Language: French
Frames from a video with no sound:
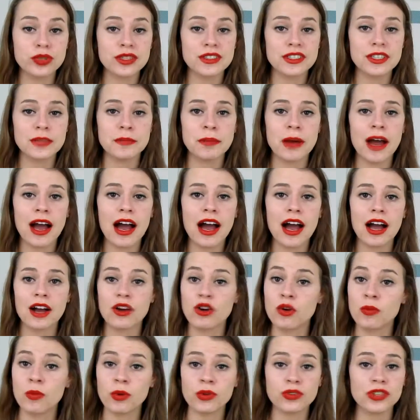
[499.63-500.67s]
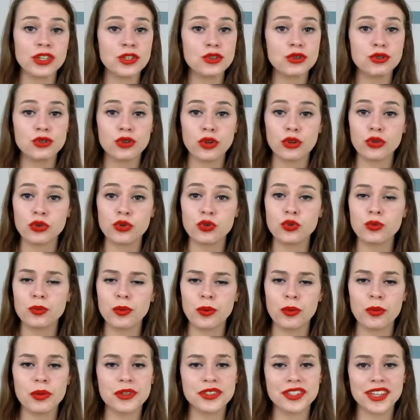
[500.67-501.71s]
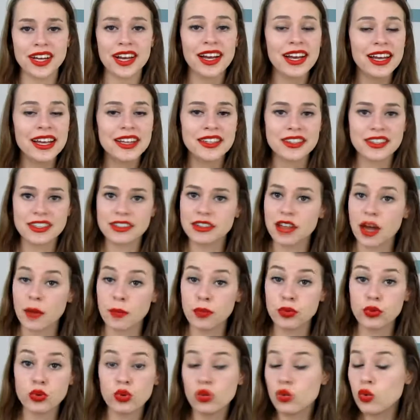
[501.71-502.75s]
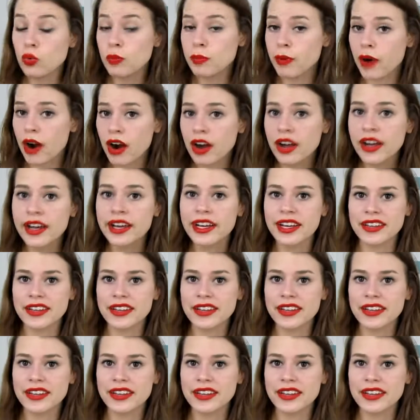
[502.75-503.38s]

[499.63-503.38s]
N'hésite pas à commenter juste en dessous pour me dire ce qui t'a plu ou pas.